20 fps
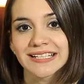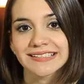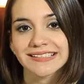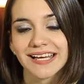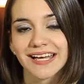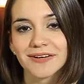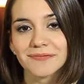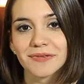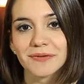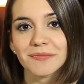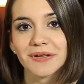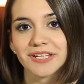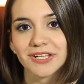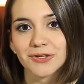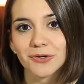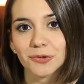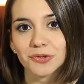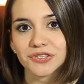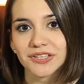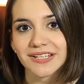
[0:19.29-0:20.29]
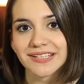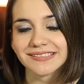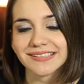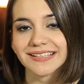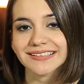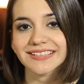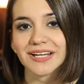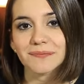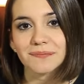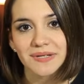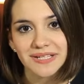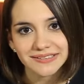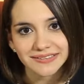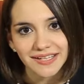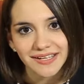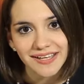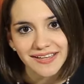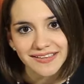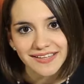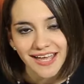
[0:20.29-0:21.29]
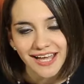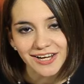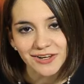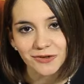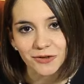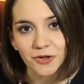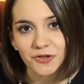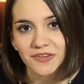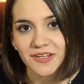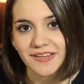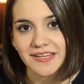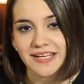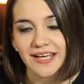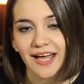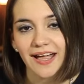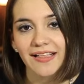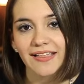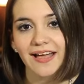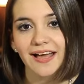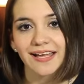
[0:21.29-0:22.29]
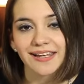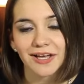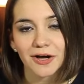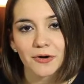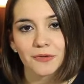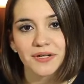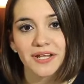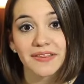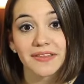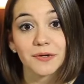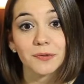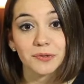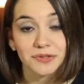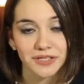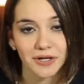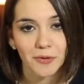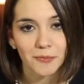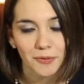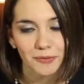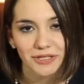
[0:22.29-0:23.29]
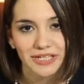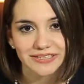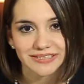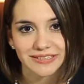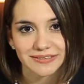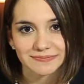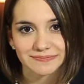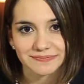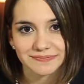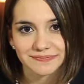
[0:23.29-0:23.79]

Sean bienvenidos ustedes a esta mesa de diálogo dedicada a la obra de Gustavo Poblete.